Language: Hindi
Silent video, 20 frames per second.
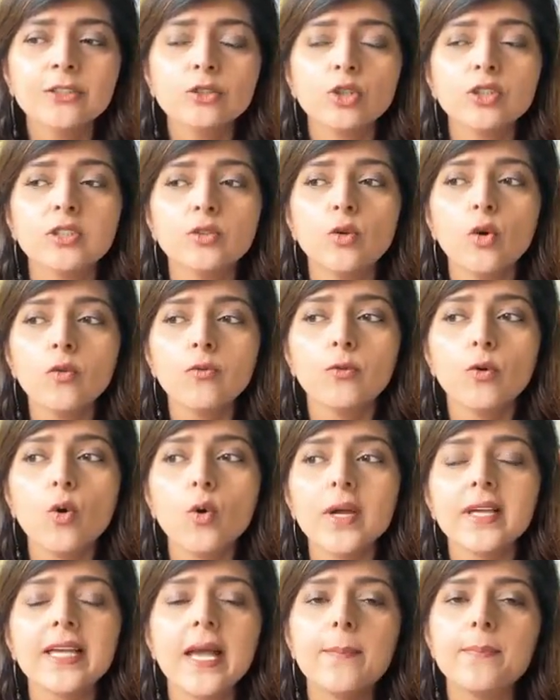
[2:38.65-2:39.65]
तो दो
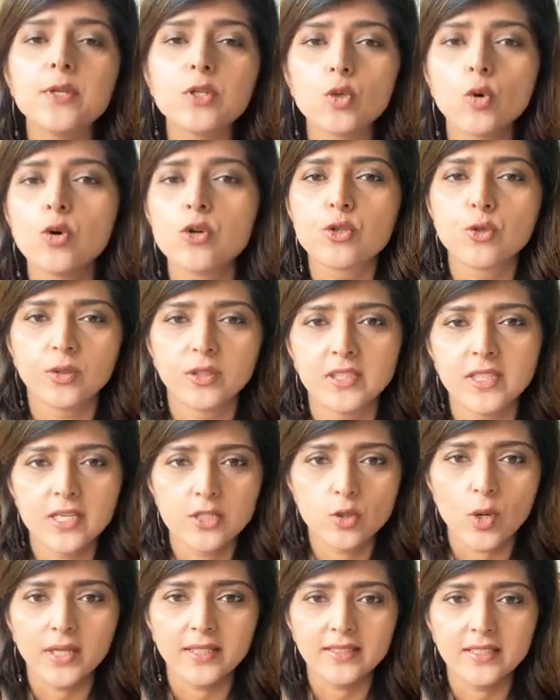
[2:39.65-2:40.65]
वो एक एपिसोड्स होती हैं
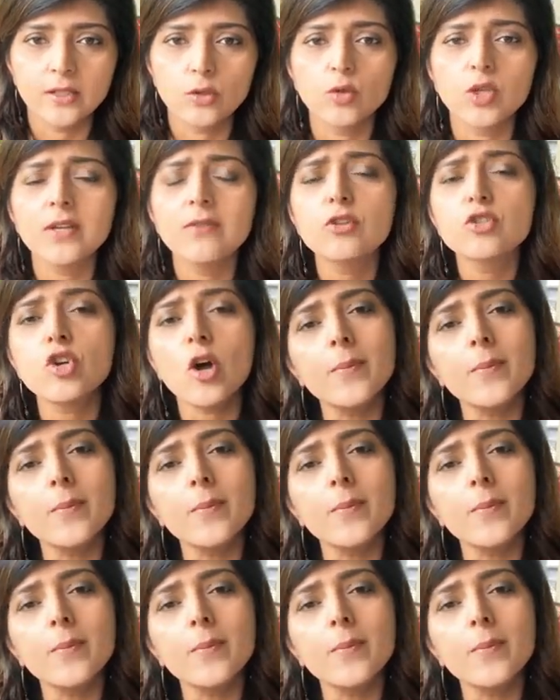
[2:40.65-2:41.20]
जो आती हैं क्योंकि वो